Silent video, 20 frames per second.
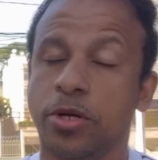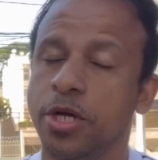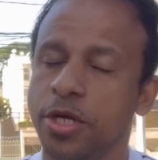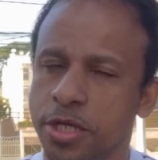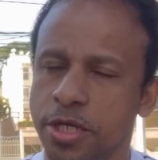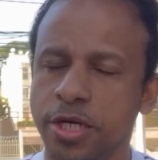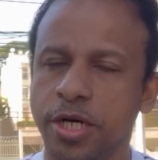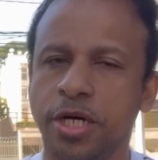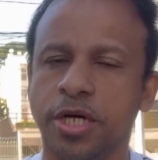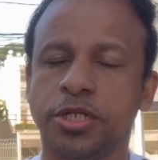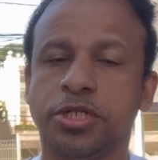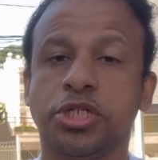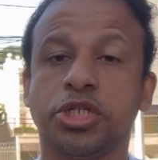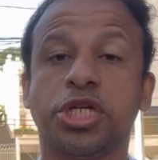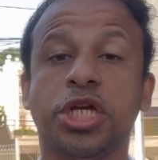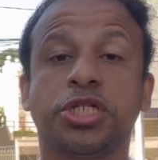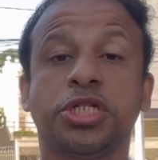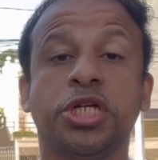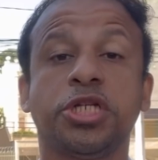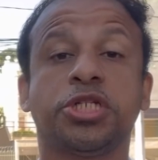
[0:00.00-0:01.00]
E antes de
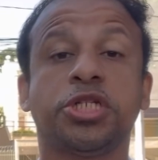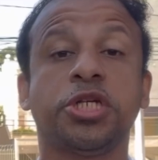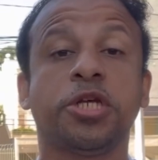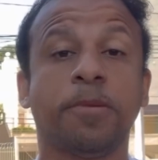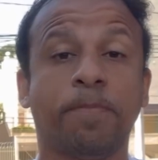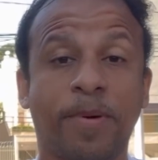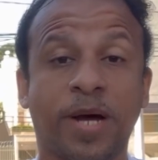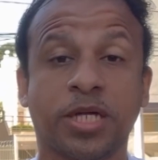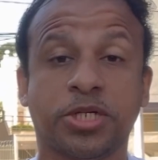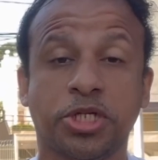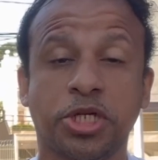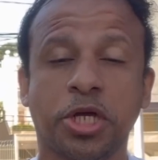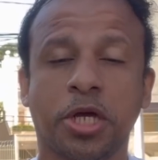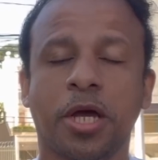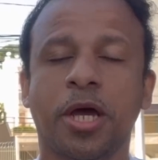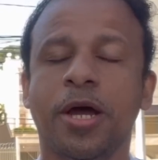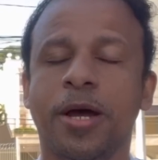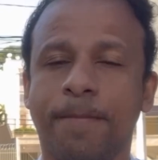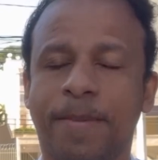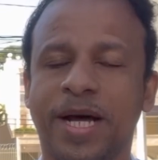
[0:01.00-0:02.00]
a gente partir
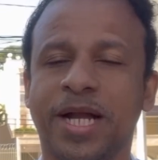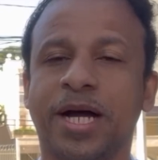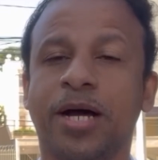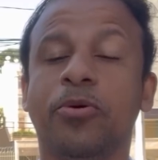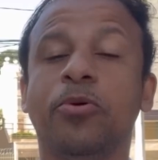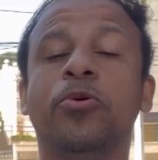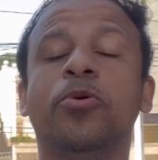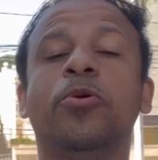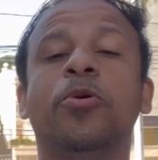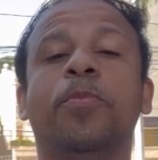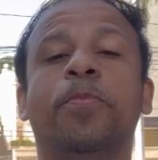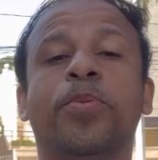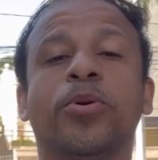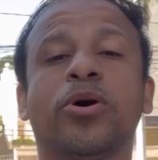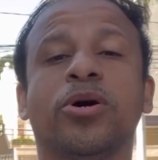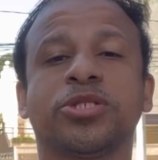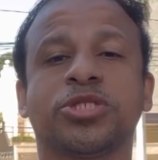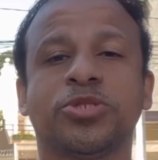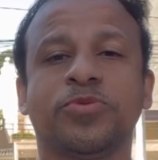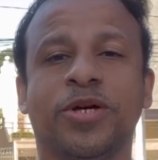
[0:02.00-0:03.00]
para o
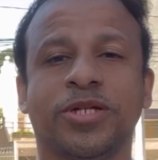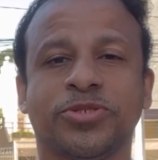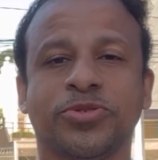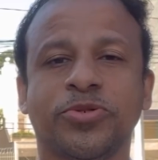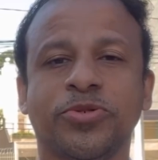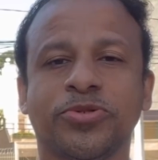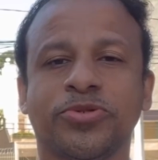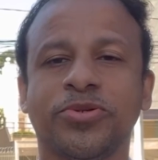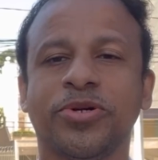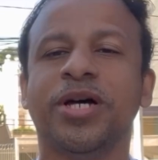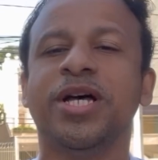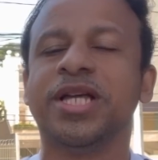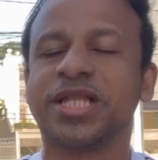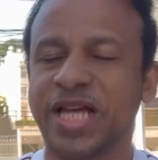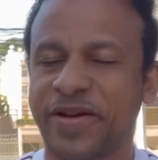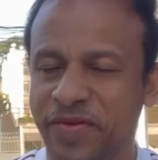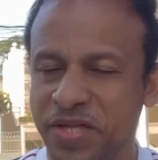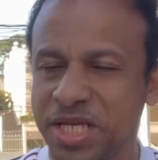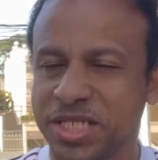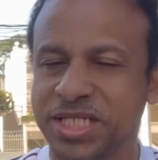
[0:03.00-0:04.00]
próximo assunto, tá
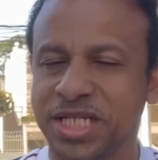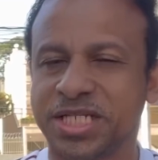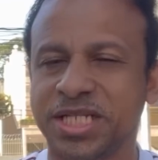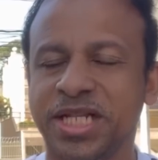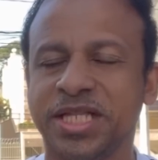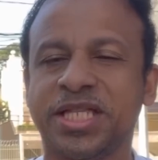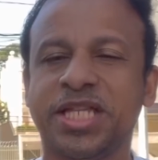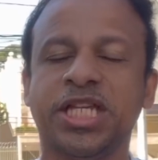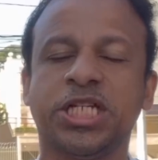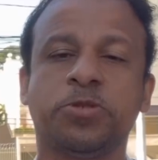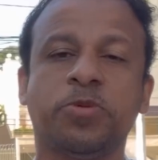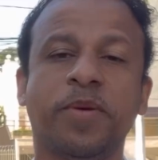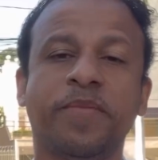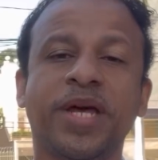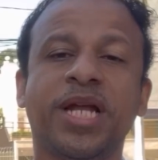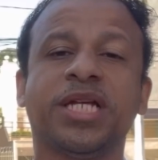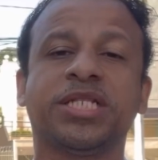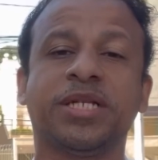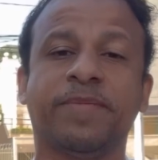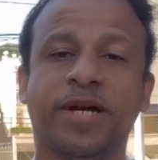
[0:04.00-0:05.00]
vendo essas letrinhas
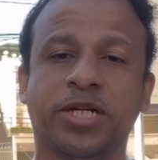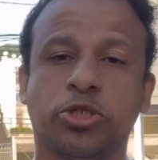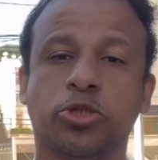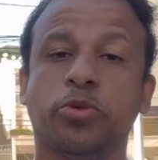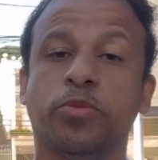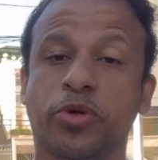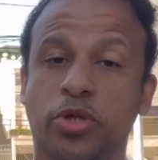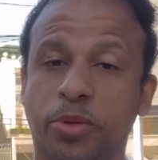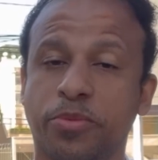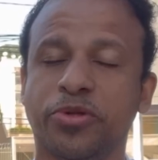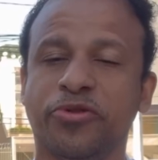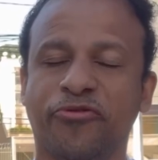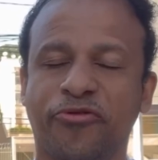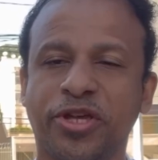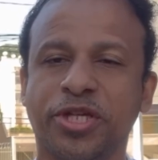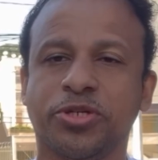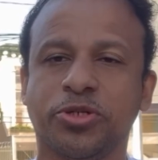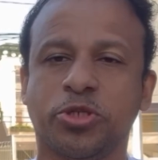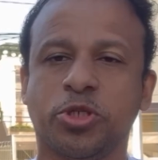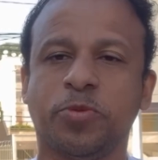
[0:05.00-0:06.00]
vermelhas abaixo do meu nome no
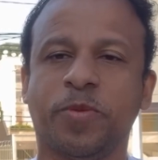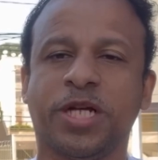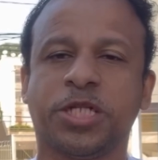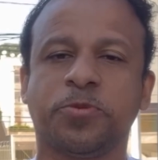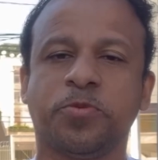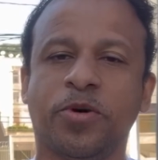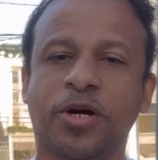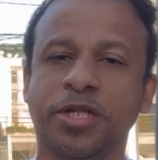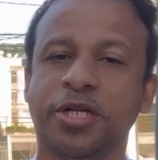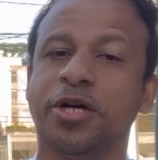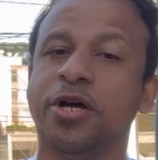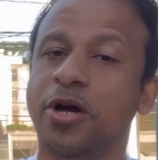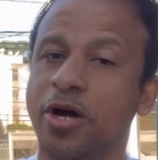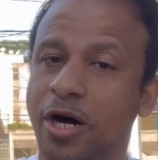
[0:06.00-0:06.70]
vídeo do smartphone?